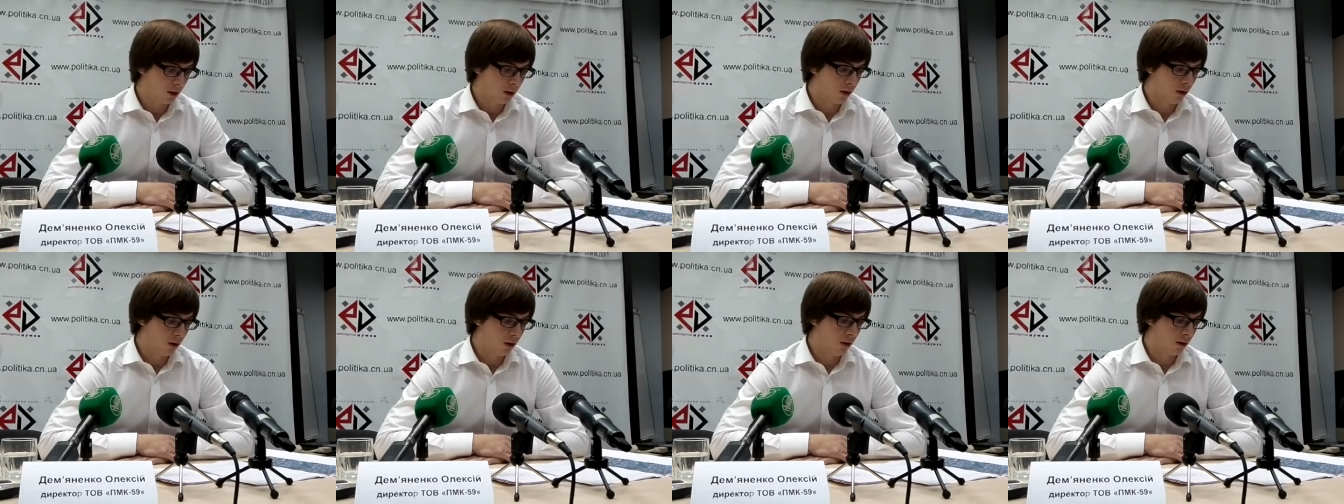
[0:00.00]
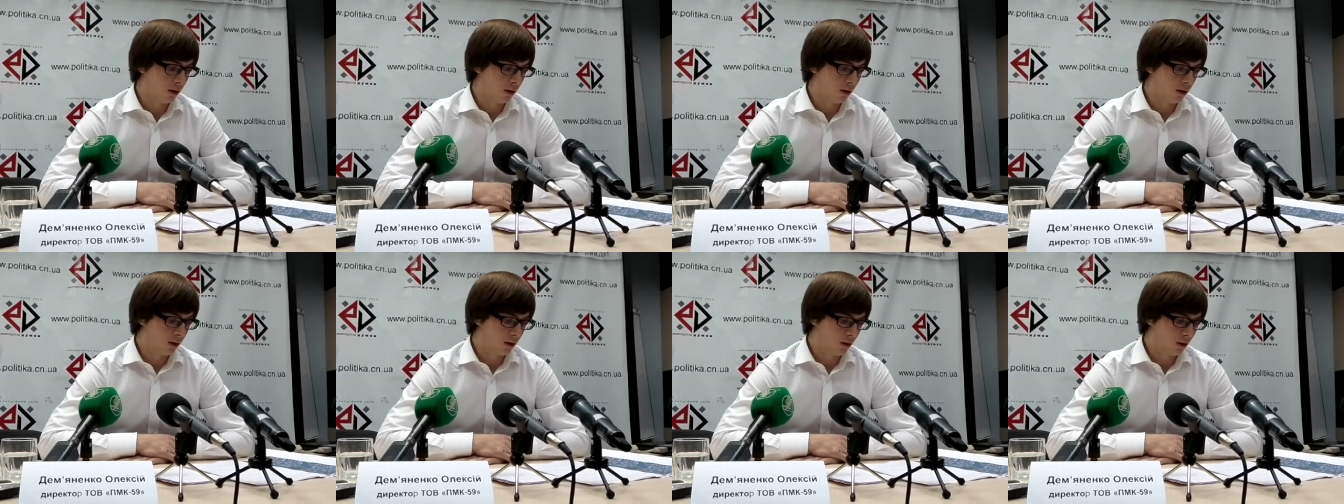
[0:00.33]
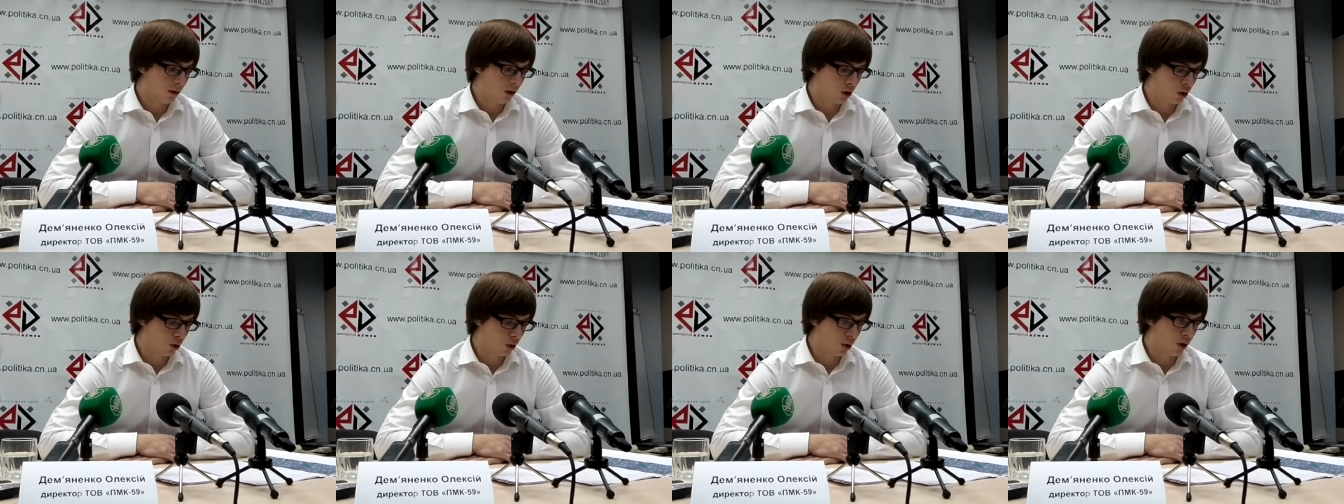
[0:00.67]
И
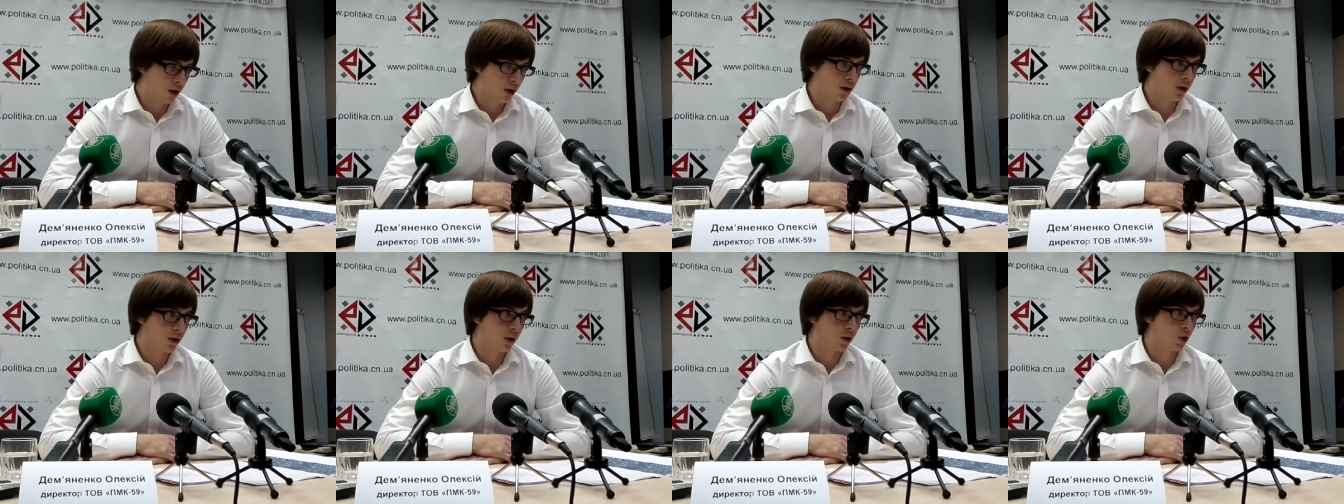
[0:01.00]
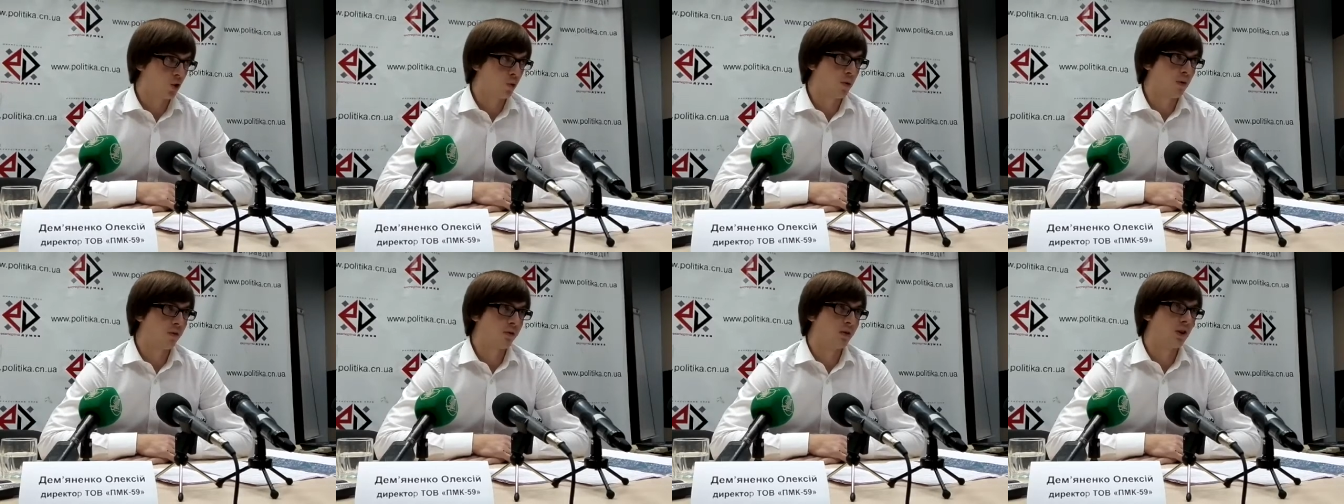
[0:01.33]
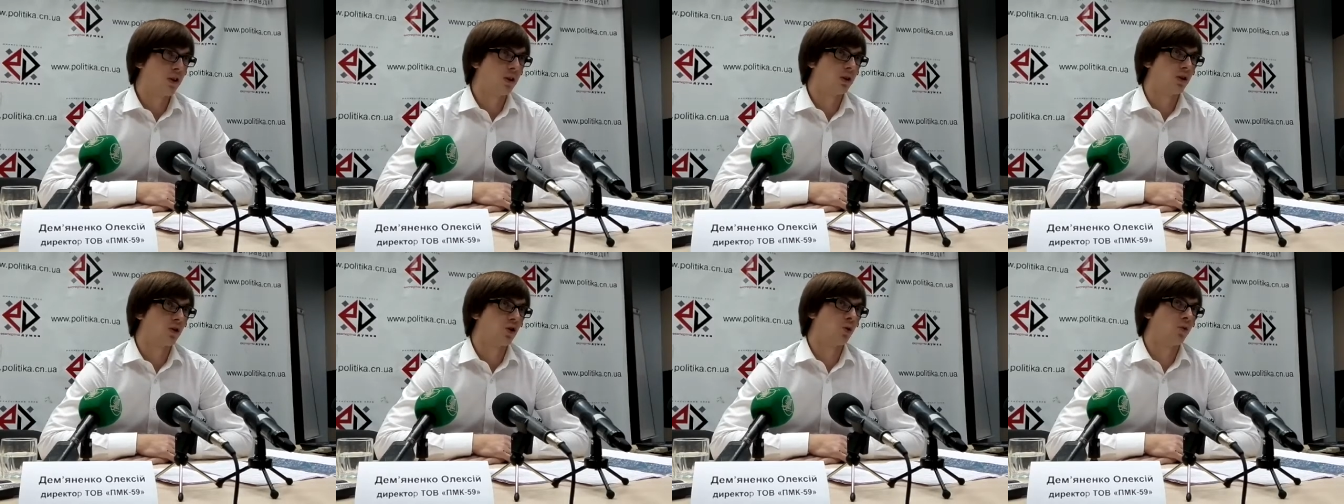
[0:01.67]
еще раз хочу
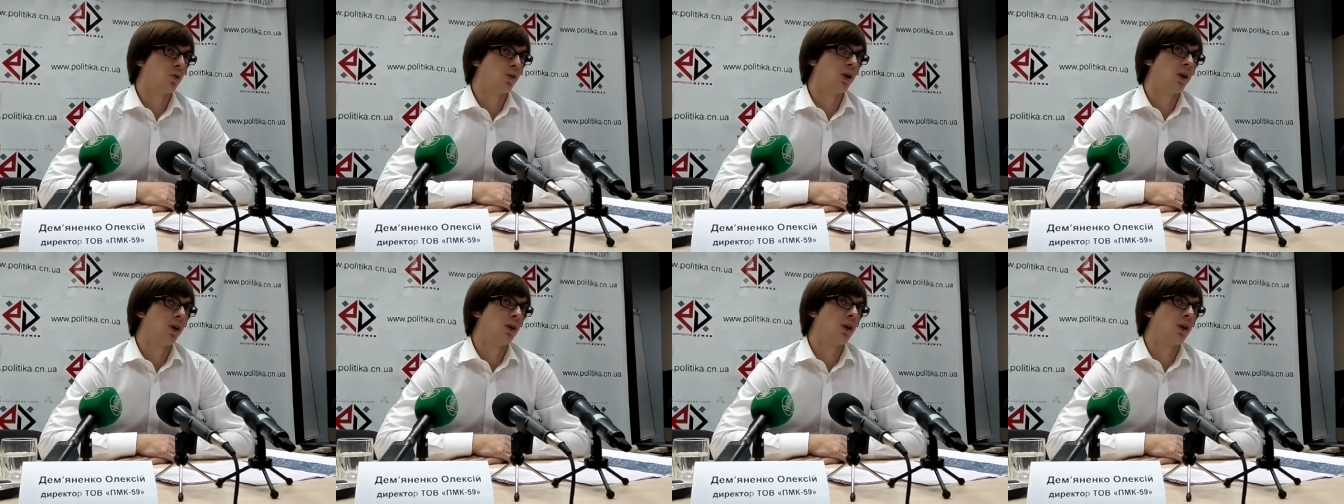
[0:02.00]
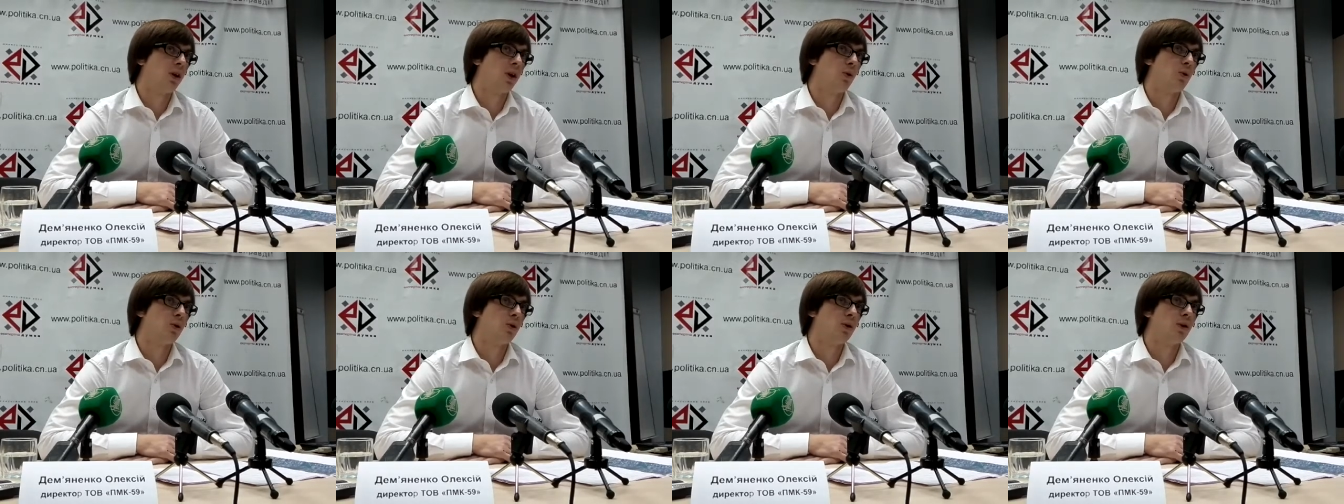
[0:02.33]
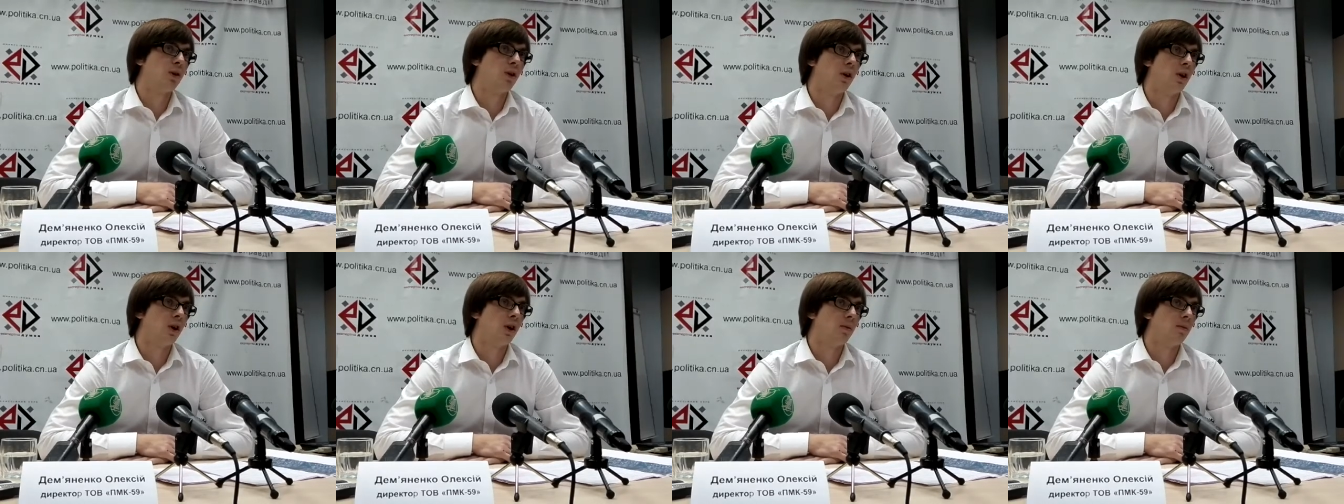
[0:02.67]
повторить, что благодаря
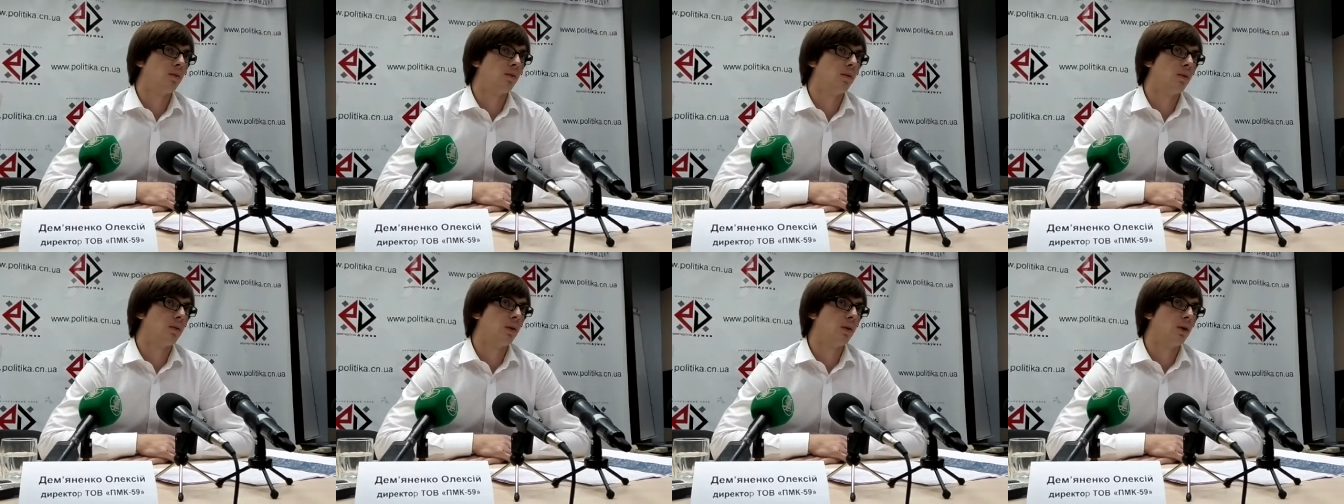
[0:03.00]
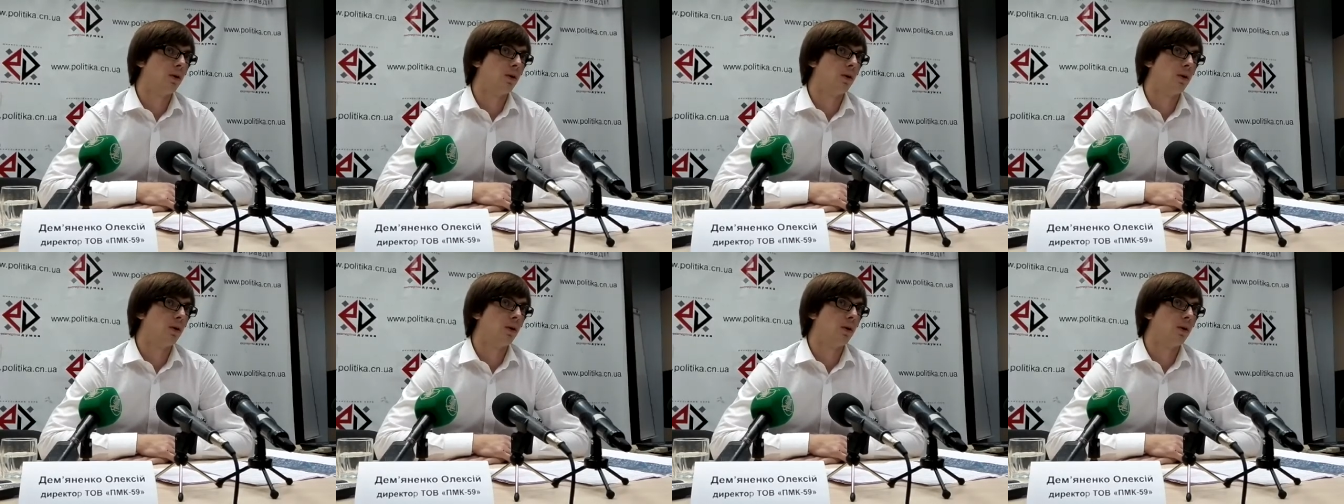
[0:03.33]
усилиям